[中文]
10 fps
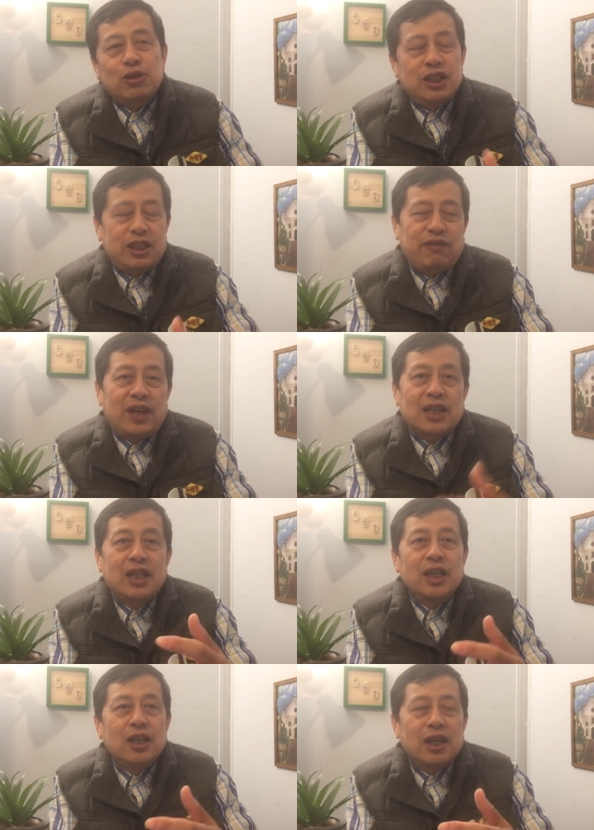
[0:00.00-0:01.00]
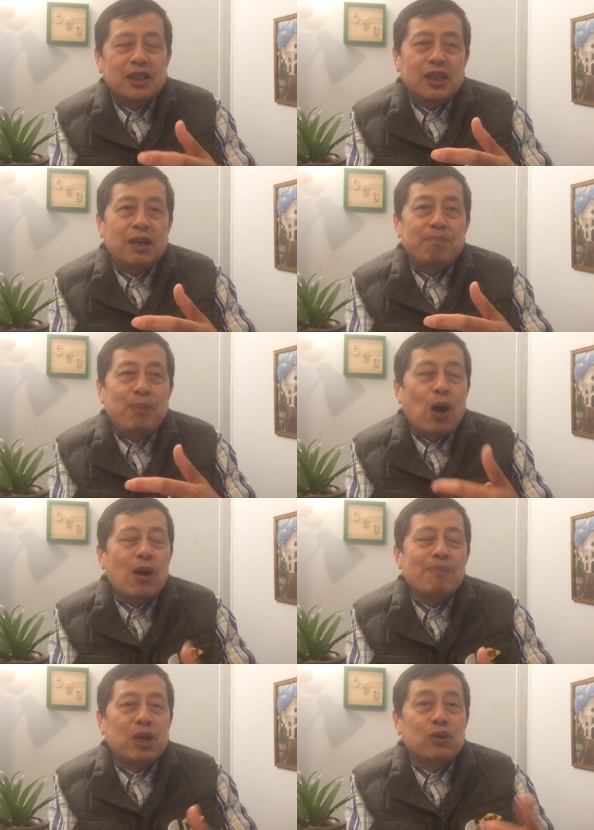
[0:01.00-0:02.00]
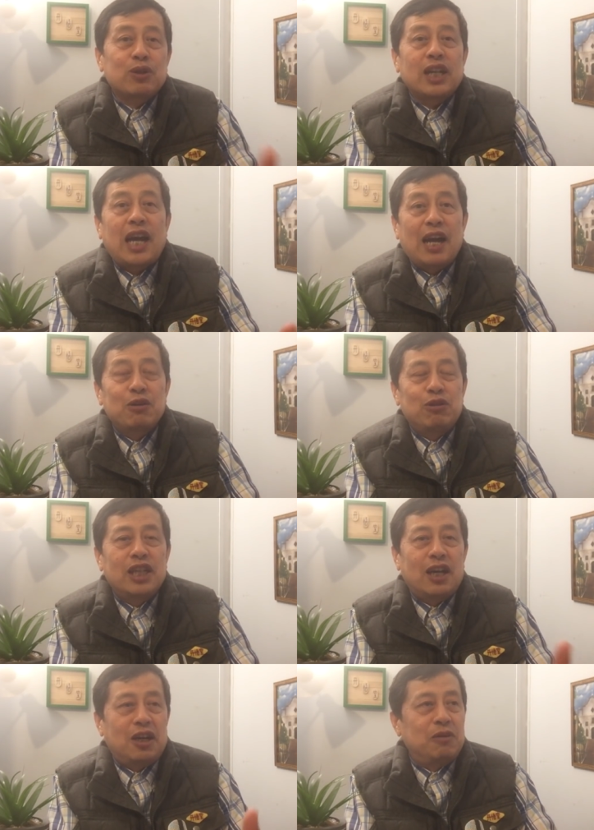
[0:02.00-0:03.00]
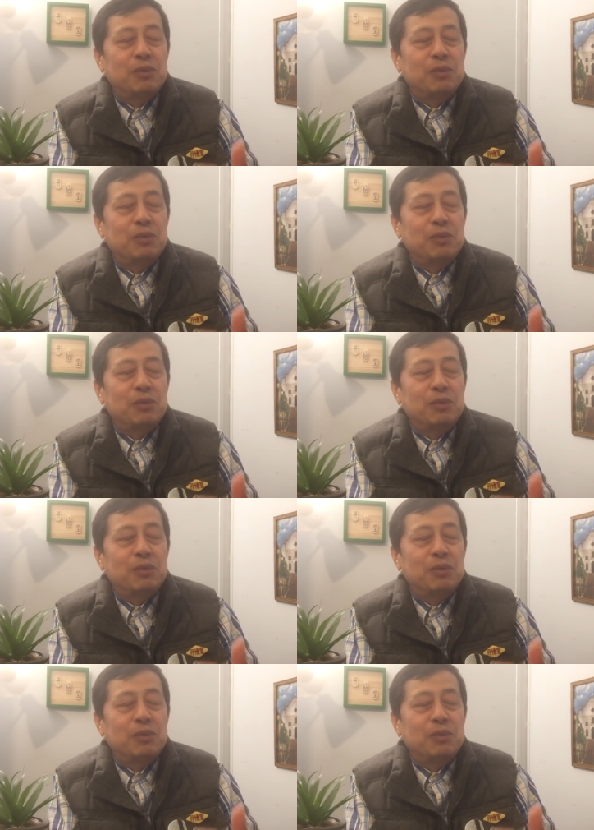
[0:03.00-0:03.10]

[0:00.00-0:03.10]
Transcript: 所以西方的那个包括美国对韩国也好，